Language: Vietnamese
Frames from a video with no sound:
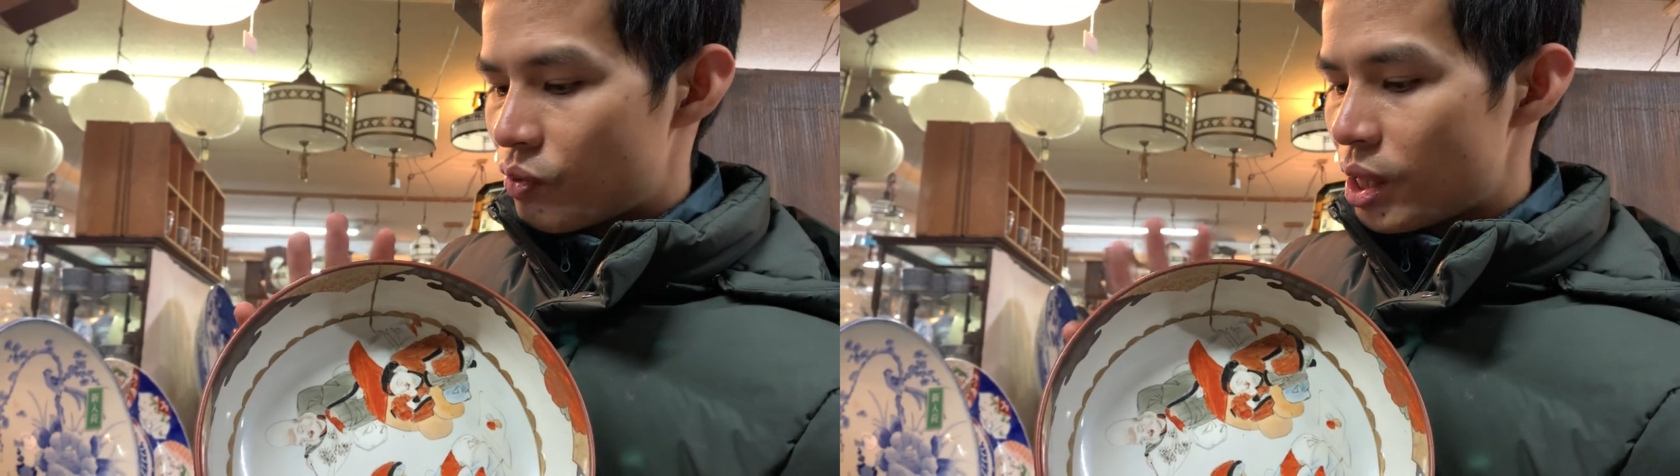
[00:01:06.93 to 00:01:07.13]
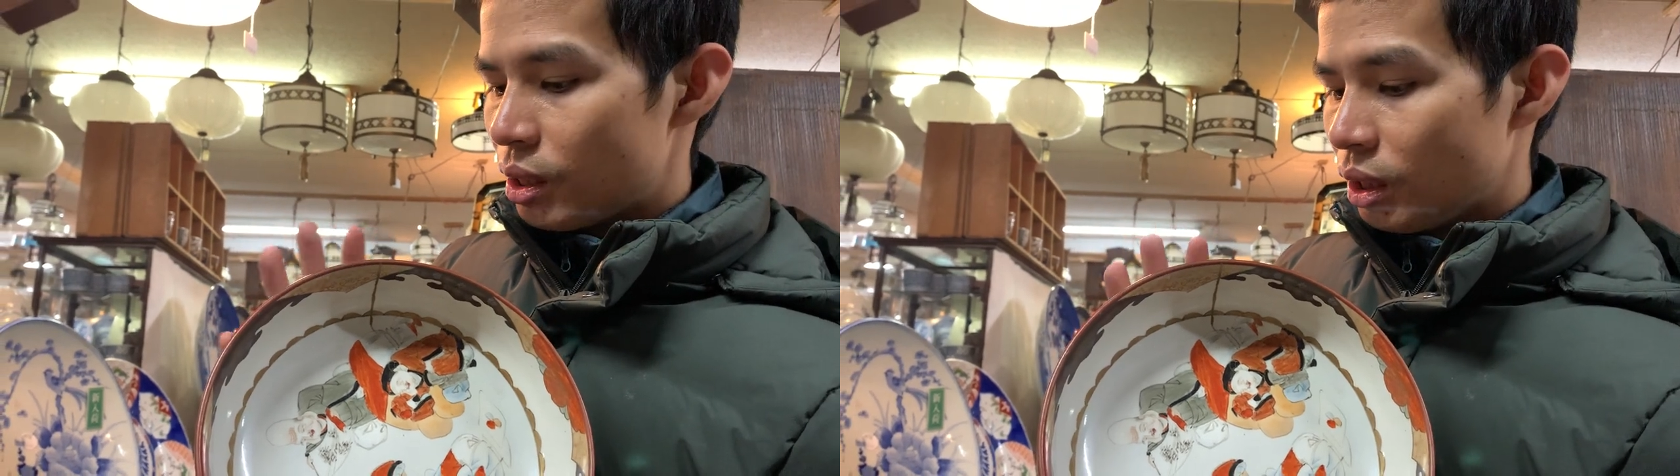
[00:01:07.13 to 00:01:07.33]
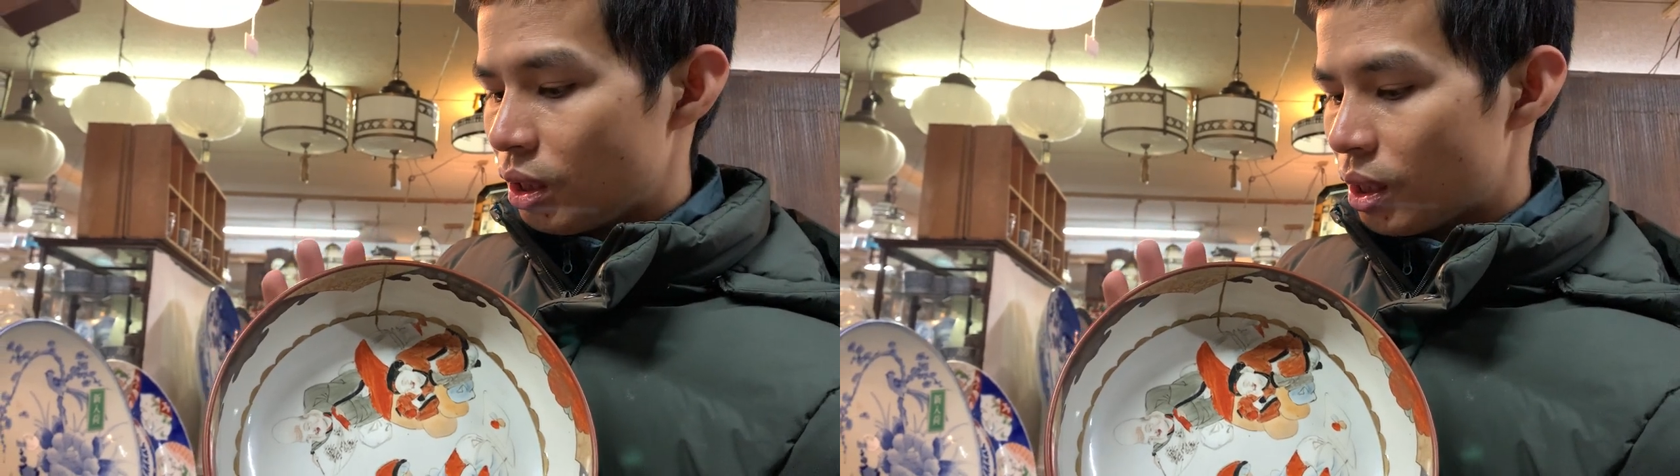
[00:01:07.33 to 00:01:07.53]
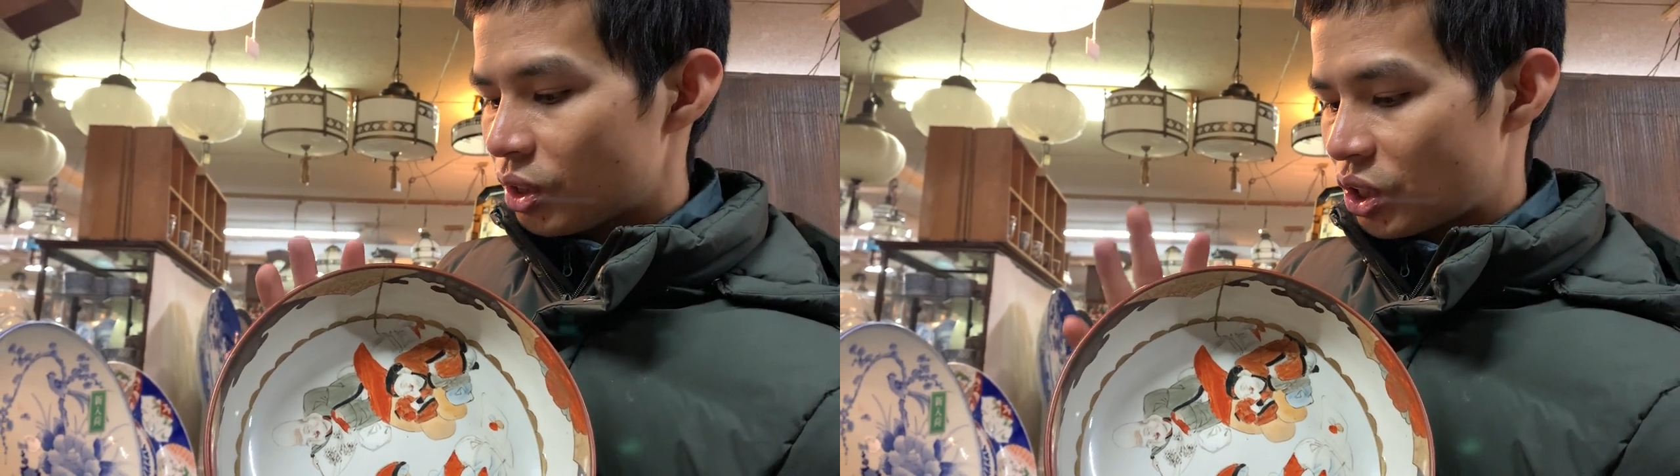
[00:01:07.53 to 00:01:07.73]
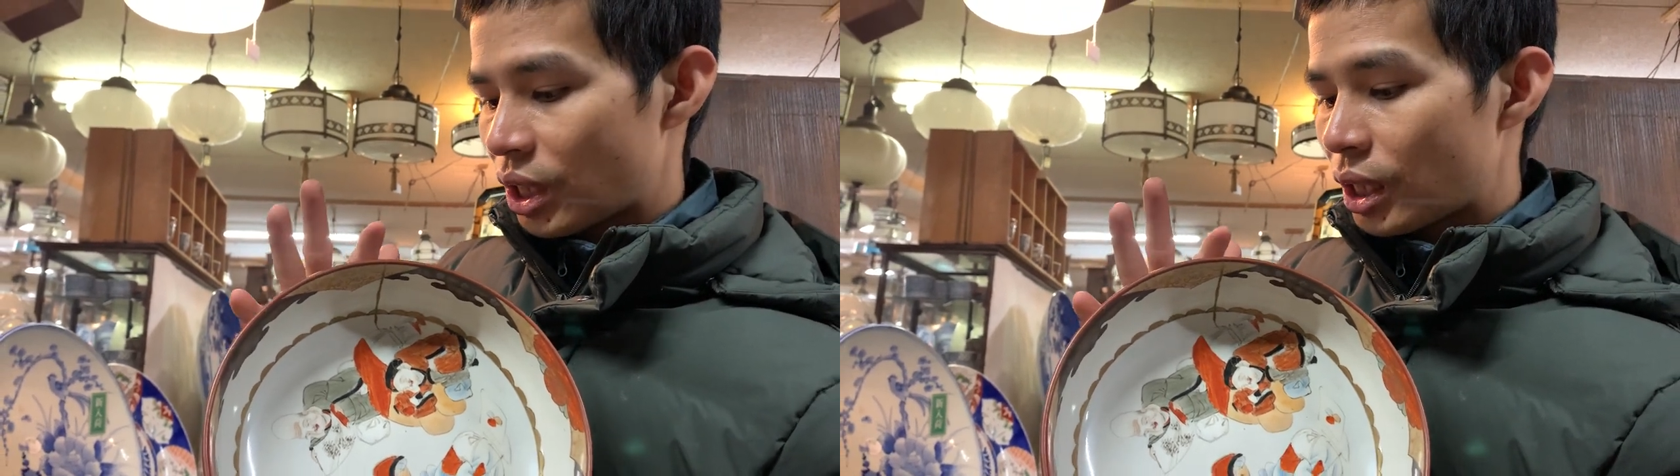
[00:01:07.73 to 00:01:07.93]
vết nứt nữa
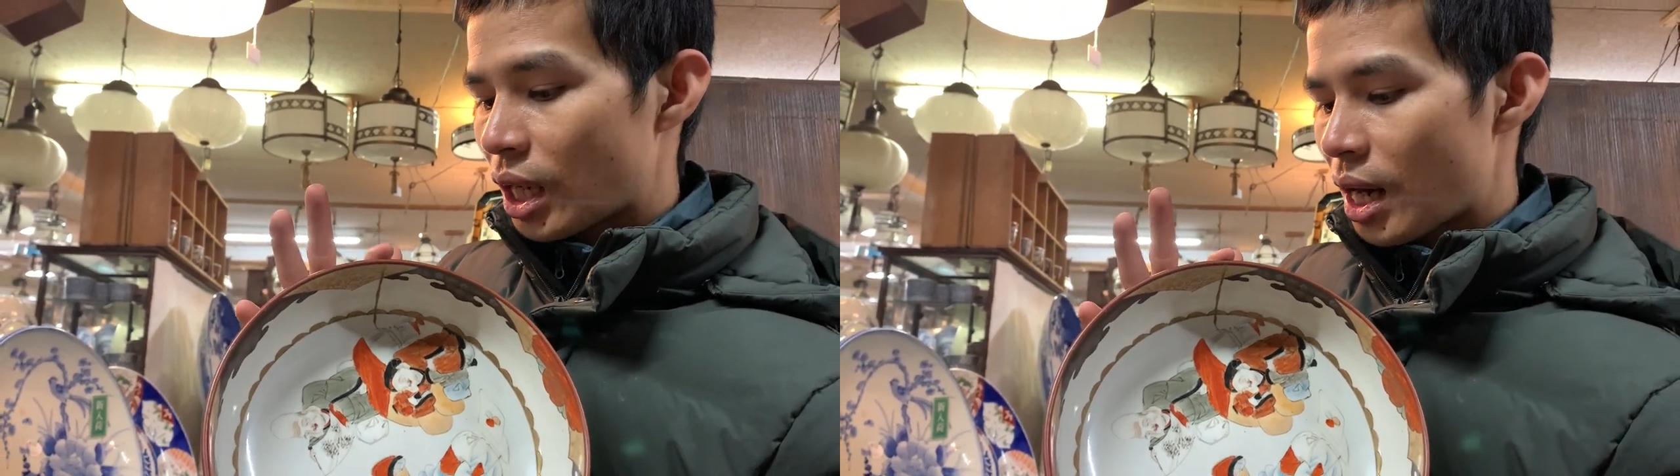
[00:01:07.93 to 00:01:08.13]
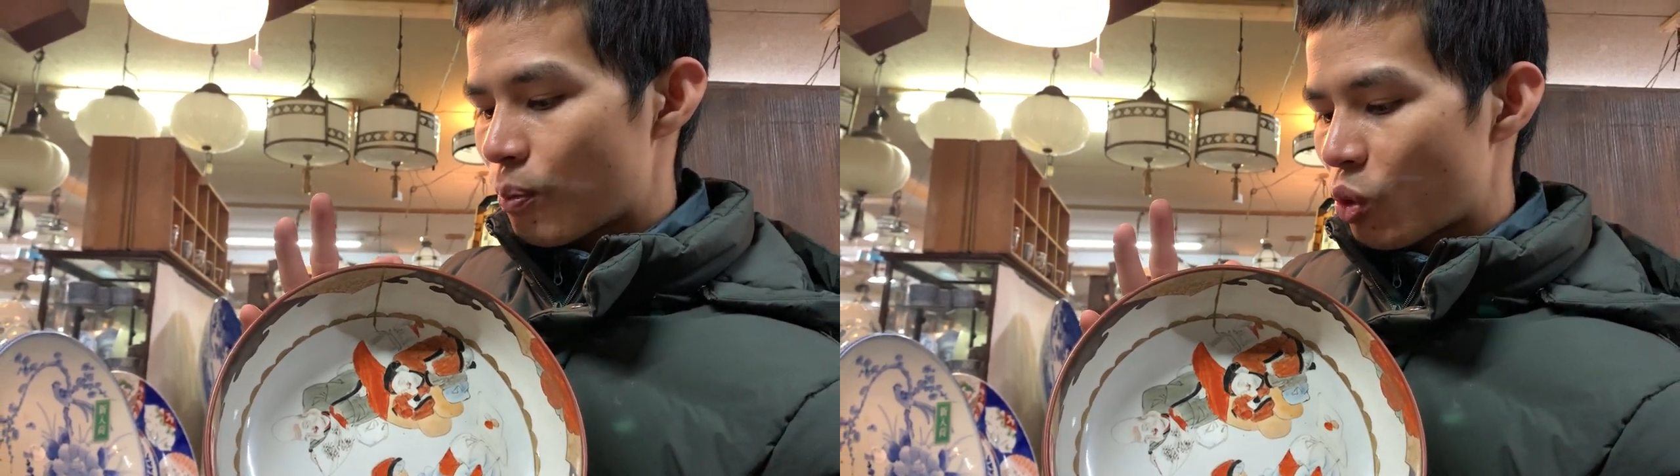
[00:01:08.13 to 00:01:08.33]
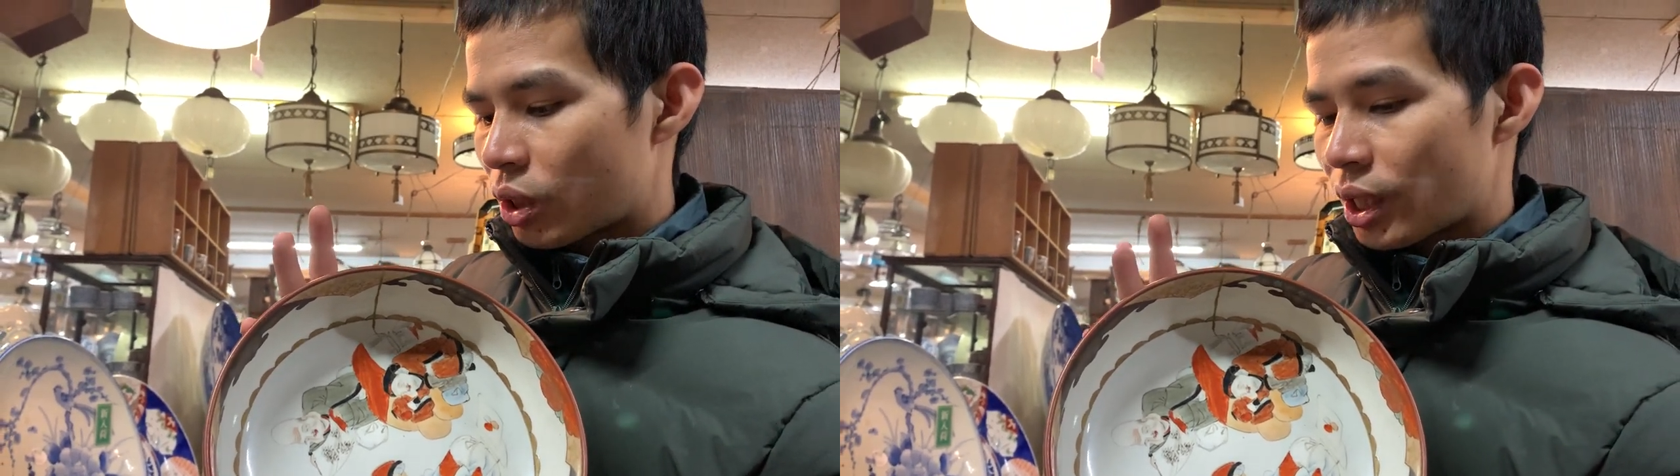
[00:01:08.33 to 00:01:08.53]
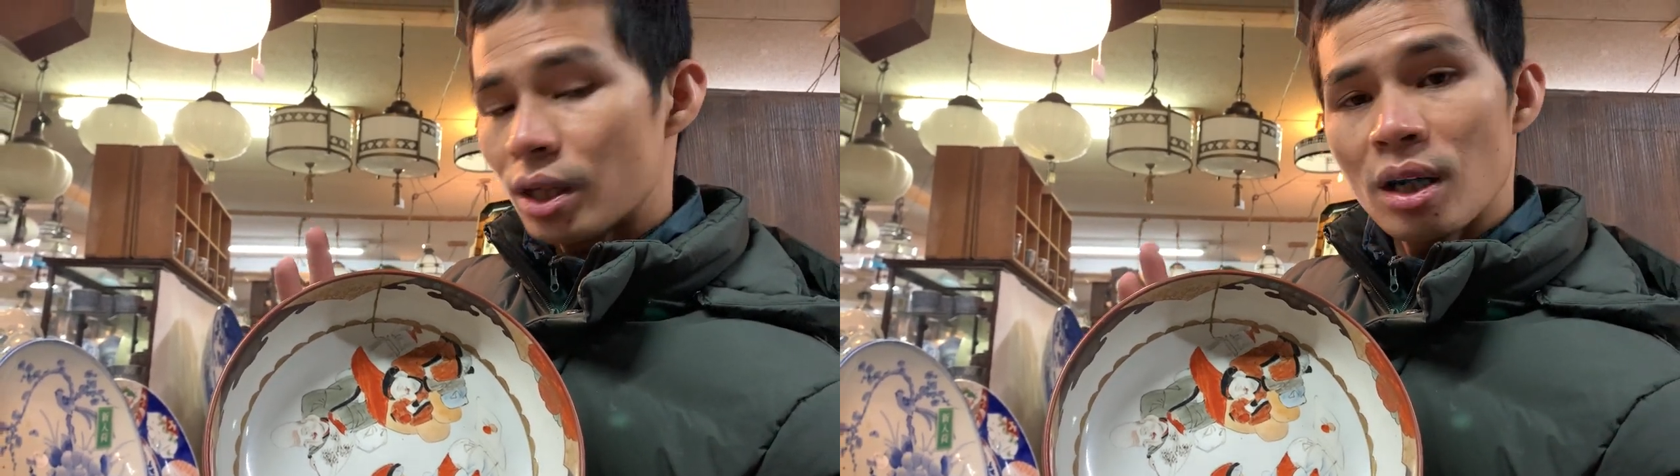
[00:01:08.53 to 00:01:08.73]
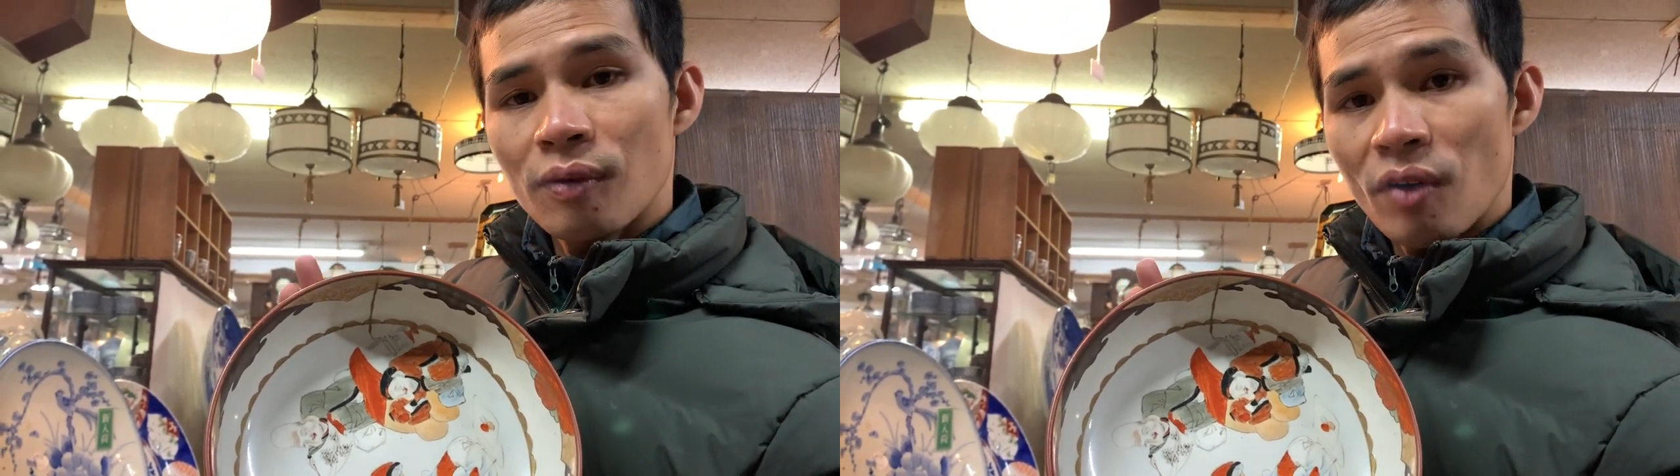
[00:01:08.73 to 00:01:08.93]
chỉ thấy là một cái
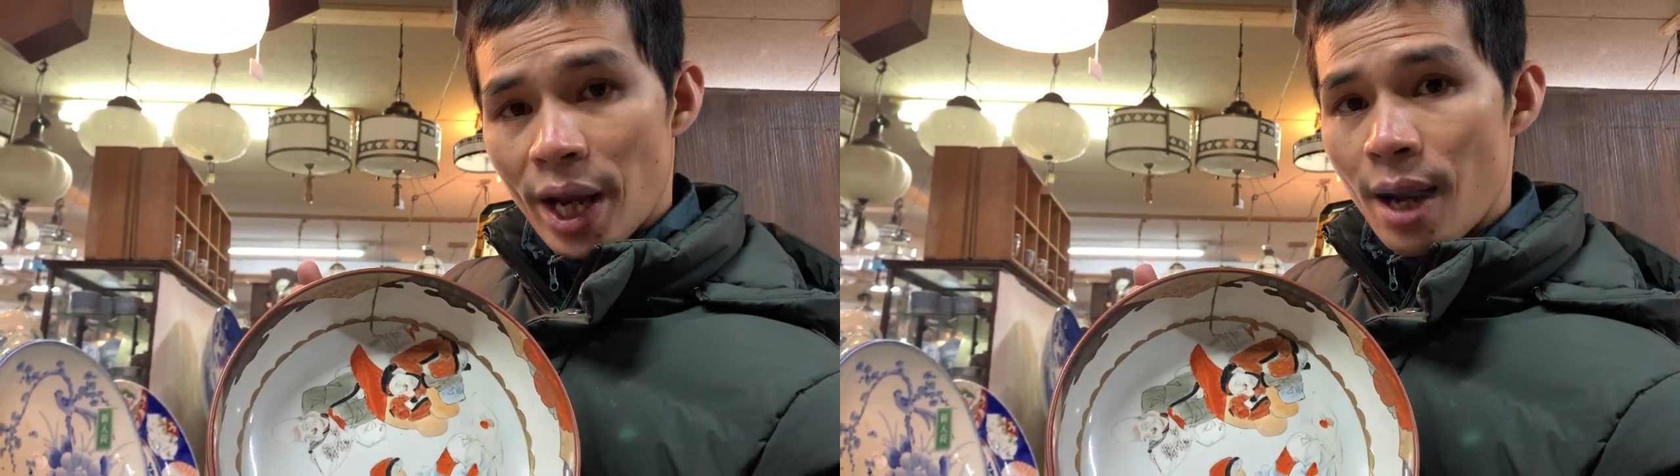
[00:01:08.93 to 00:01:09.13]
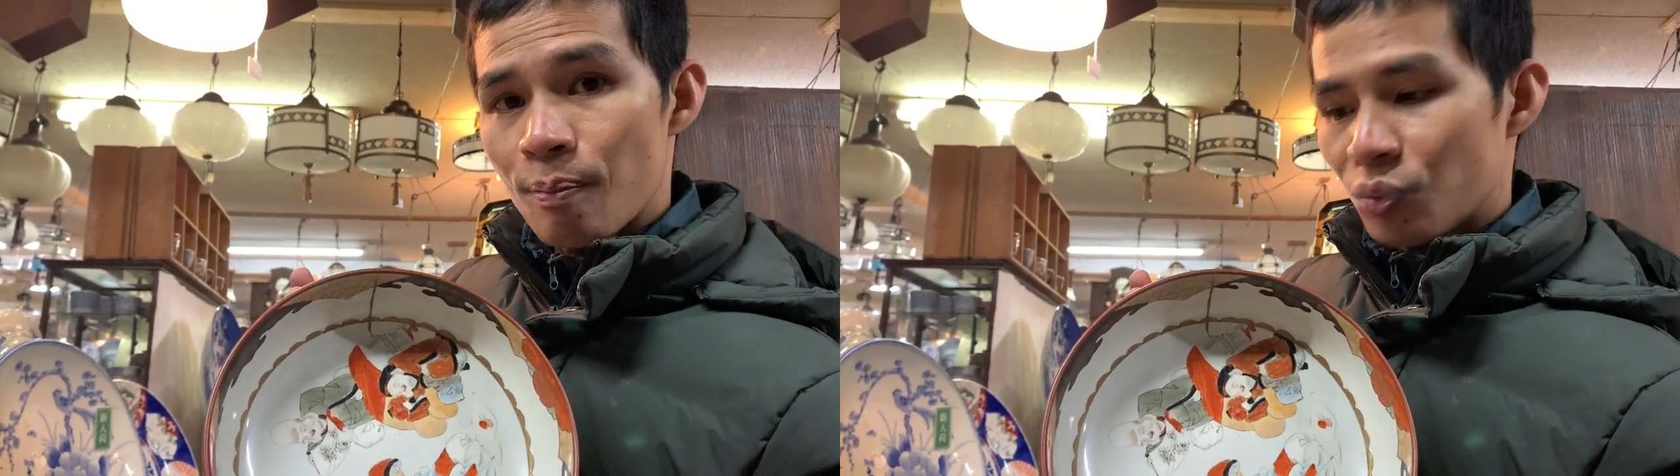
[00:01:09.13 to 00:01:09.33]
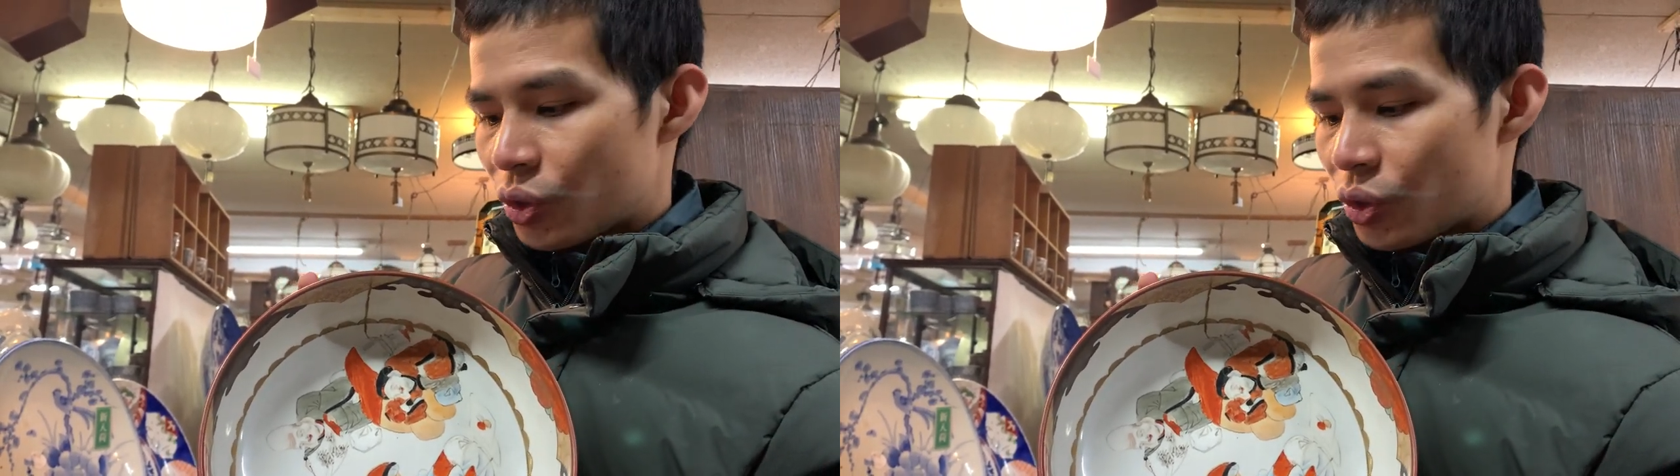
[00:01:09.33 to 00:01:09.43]
đường vẽ